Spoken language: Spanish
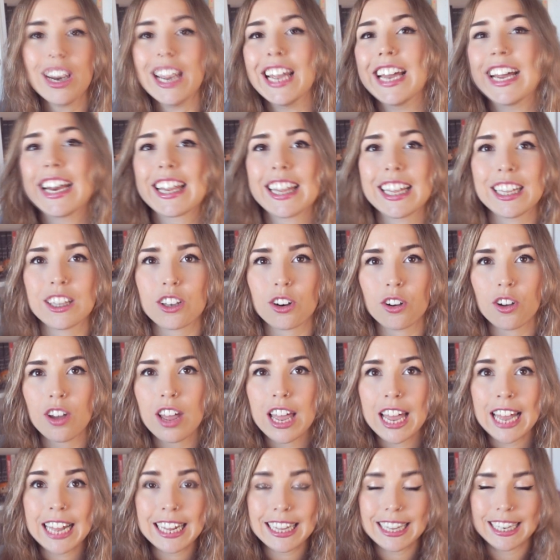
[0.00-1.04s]
leer dentro
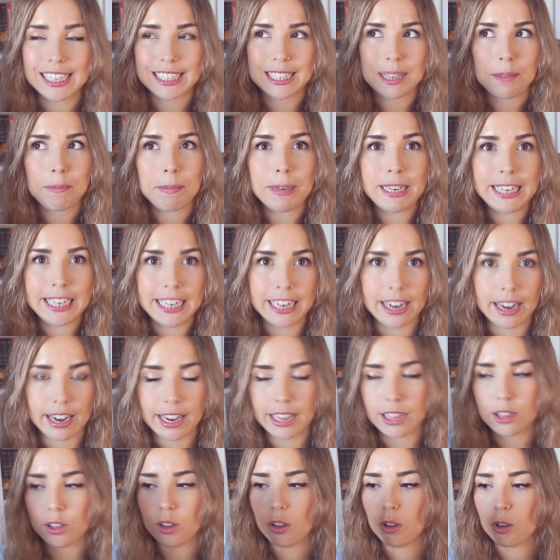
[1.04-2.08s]
de ese mini
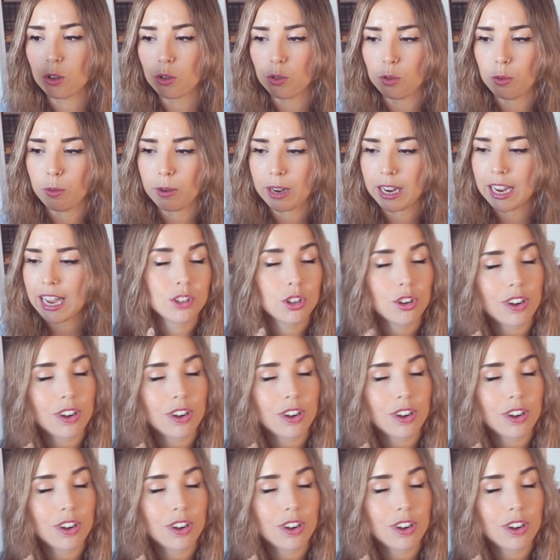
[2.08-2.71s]
reto de octubre.